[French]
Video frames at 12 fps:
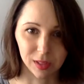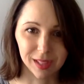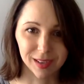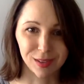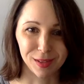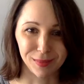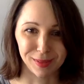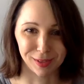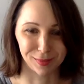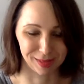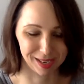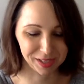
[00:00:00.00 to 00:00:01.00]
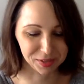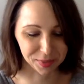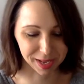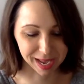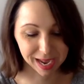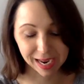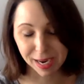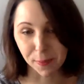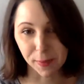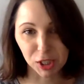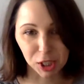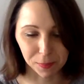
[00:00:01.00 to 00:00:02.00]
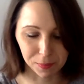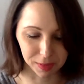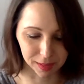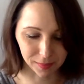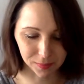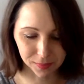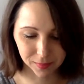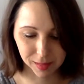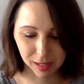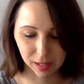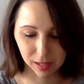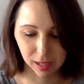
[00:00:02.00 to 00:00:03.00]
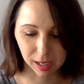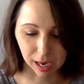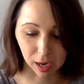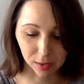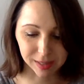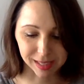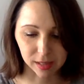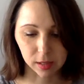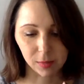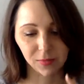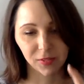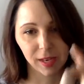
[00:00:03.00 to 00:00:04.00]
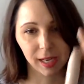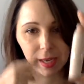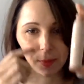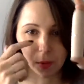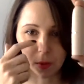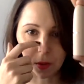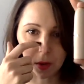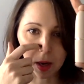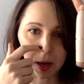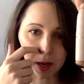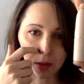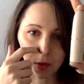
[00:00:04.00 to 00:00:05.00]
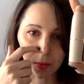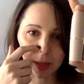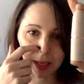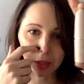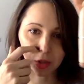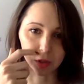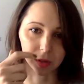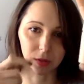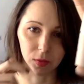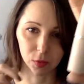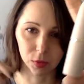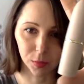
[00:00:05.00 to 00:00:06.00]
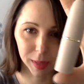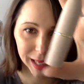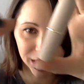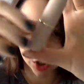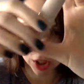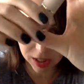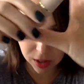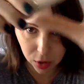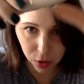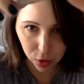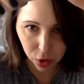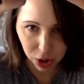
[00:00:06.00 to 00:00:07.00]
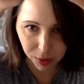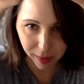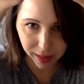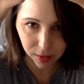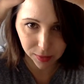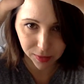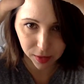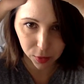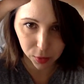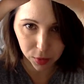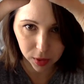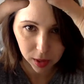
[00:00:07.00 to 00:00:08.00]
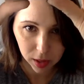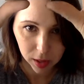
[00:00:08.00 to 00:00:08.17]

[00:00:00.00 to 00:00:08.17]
dire qu'on aime bien l'emballage, mais, mais j'aime bien. Alors, ça ressemble vraiment à un emballage, donc au packaging de chez MAC, en fin de compte.